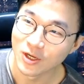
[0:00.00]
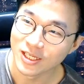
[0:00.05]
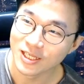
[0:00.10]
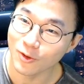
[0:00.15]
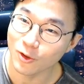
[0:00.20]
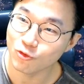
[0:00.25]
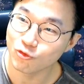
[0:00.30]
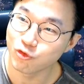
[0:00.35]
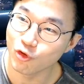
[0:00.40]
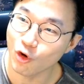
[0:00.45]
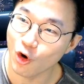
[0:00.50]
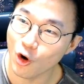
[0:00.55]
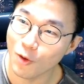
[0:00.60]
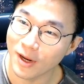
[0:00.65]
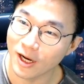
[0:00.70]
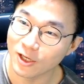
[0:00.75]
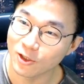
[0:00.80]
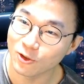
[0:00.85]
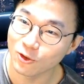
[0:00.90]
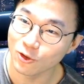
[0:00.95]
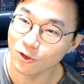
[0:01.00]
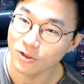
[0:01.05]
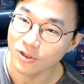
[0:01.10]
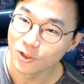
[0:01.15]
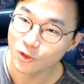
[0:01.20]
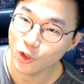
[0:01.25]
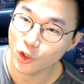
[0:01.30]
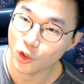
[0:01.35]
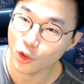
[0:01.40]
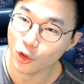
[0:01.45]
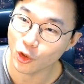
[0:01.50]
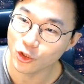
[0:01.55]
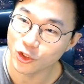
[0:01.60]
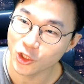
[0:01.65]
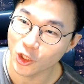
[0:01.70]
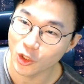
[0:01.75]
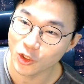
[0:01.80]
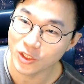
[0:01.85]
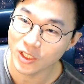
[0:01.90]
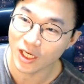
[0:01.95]
이번 9월 말고 최저
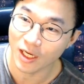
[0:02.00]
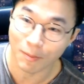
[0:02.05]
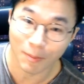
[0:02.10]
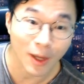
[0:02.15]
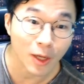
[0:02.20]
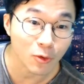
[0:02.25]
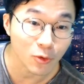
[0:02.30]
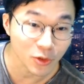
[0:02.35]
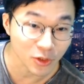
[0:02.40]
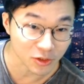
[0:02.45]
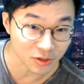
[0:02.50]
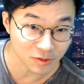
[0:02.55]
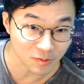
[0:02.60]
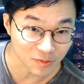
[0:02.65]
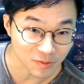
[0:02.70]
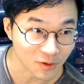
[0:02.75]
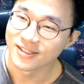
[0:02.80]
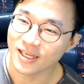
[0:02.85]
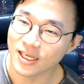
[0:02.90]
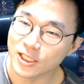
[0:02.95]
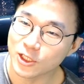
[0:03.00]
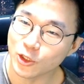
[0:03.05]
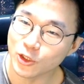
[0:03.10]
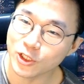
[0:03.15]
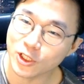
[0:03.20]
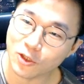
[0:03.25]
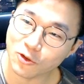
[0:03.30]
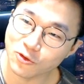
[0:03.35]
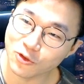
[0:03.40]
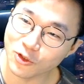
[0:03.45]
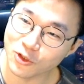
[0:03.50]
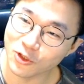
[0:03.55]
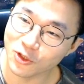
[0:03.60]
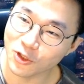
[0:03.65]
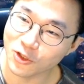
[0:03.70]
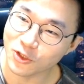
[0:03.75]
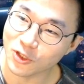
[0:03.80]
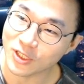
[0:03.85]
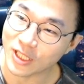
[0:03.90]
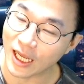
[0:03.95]
언제였냐? 8월이었습니다. 자, 2019년
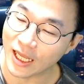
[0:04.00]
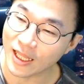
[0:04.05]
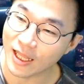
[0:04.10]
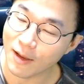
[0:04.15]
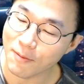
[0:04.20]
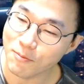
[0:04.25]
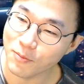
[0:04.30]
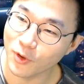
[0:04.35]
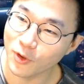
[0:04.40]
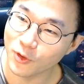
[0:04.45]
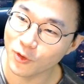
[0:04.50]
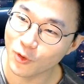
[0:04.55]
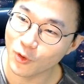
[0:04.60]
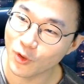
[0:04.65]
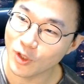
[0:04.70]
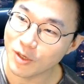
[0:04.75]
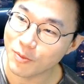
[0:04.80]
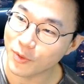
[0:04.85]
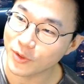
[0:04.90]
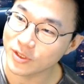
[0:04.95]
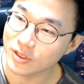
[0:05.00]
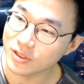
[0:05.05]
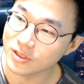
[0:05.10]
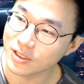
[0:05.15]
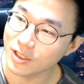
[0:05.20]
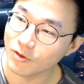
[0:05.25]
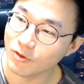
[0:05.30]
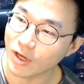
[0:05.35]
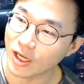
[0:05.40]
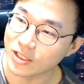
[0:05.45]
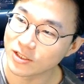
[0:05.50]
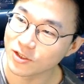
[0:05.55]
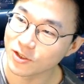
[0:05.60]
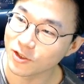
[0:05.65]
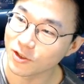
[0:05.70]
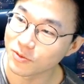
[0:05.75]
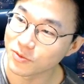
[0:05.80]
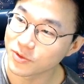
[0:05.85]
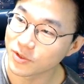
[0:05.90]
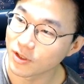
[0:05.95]
들어서 단 한 번도 1%대로 간
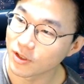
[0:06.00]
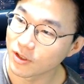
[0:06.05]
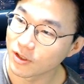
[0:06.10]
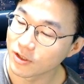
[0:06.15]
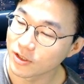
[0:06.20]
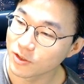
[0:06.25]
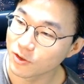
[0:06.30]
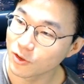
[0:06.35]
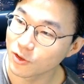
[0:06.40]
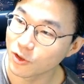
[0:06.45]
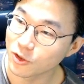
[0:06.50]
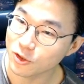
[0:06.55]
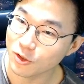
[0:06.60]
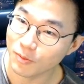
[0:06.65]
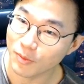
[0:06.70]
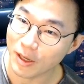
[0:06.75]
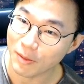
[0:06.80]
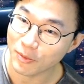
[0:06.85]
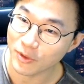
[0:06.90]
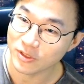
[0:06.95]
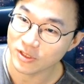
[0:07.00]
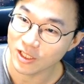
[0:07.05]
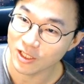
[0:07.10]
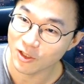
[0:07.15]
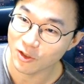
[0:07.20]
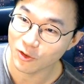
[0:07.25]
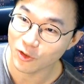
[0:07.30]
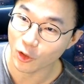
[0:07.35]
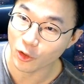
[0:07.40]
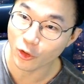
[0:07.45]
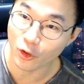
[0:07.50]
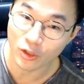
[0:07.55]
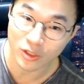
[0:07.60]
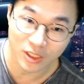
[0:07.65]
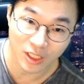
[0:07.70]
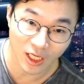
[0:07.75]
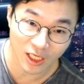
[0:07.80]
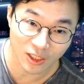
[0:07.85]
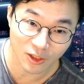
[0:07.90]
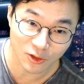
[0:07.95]
적이 없어요. 1월 0.8% 이후로
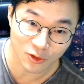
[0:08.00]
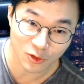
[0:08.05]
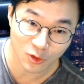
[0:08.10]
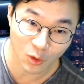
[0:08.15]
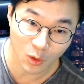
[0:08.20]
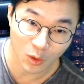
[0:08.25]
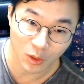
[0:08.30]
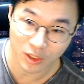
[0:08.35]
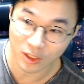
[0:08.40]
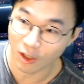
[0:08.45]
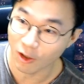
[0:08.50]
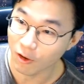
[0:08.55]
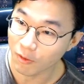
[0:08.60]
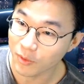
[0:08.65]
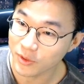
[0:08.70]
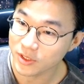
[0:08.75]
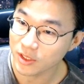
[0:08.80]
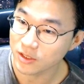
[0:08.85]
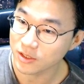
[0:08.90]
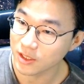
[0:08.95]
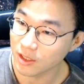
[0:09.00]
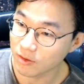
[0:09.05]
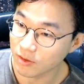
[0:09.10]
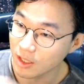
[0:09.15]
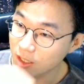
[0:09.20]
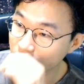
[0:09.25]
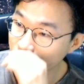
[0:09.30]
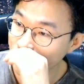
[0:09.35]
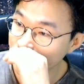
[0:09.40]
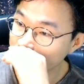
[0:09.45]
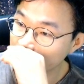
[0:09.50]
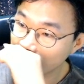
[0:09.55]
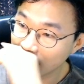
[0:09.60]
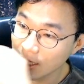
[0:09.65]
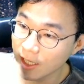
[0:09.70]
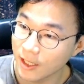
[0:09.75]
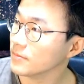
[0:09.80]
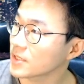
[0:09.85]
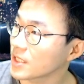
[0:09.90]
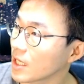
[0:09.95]
8달 연속 0%대로 가고
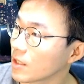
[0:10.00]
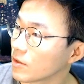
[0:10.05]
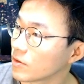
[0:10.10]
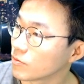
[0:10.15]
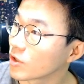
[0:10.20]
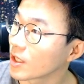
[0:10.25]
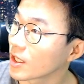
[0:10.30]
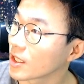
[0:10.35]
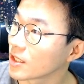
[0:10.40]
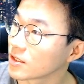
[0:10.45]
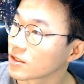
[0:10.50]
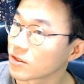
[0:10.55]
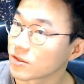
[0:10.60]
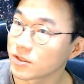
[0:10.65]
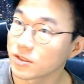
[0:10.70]
있는데, 자, 물가라는